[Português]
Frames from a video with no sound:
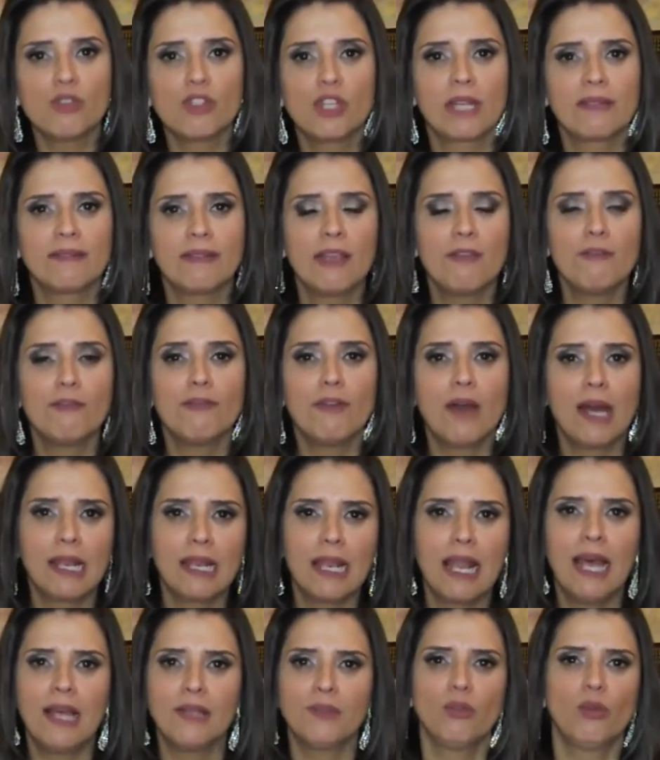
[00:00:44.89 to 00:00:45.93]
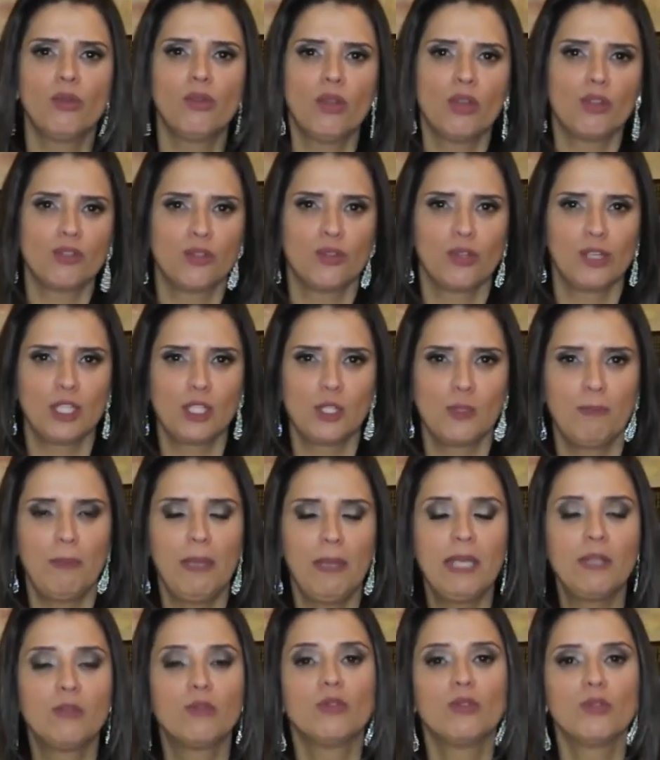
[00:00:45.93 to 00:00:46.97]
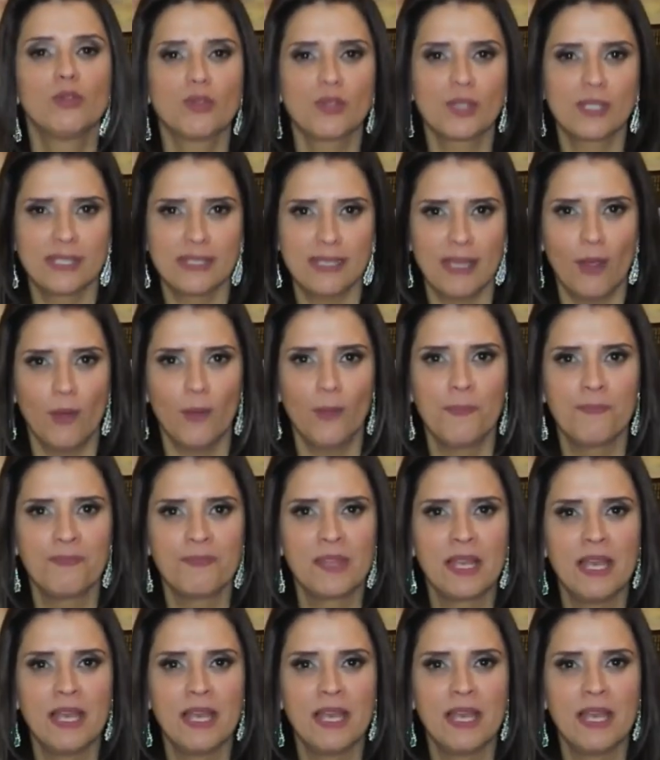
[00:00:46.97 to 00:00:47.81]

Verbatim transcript: já tem falado ao nosso respeito no céu.